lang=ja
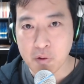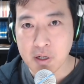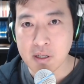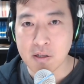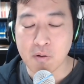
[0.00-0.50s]
ら
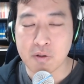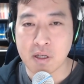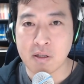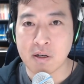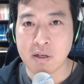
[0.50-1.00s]
れて当
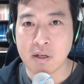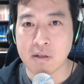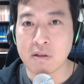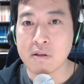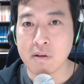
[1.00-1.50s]
然なわけな
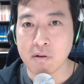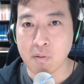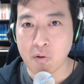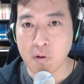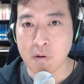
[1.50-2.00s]
んですけれど
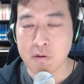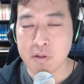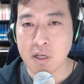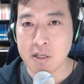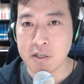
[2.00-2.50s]
も、そ
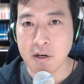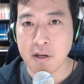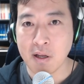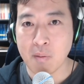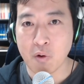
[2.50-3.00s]
して記者
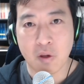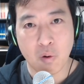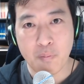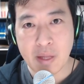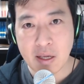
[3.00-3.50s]
会見も基
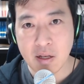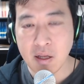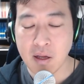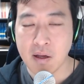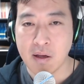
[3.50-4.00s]
本的
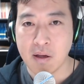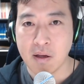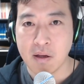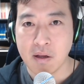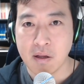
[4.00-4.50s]
に
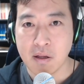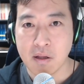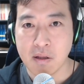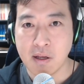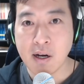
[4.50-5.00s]

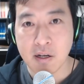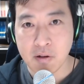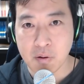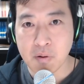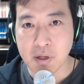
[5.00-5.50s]
怒り
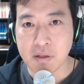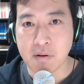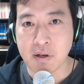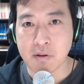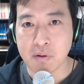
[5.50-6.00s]
の声ってい
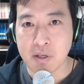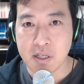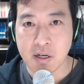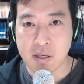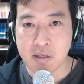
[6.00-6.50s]
うか、その記
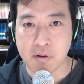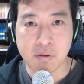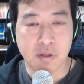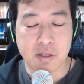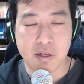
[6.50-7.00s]
者の
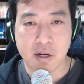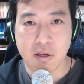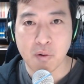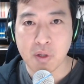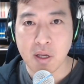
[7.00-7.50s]
人たちが基
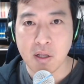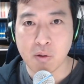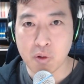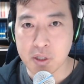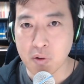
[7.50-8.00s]
本的に
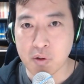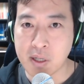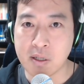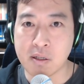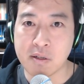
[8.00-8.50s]
どうしてこう
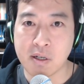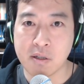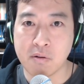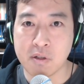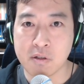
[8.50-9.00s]
なったんですかっ
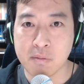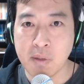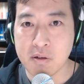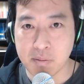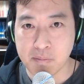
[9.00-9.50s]
ていうふうに詰
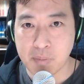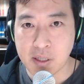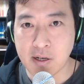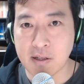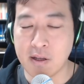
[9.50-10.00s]
める
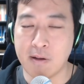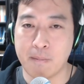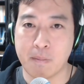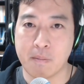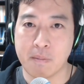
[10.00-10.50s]
パターンで、
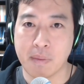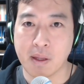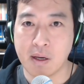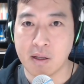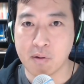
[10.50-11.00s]

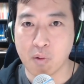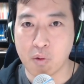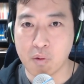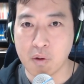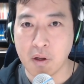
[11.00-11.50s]
えっ、
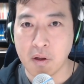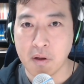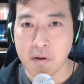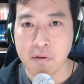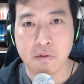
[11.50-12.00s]
と、
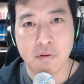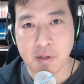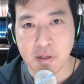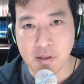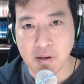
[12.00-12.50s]
進
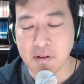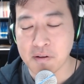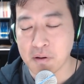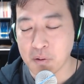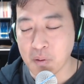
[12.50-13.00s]
めてたんです
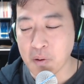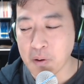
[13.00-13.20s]
けど、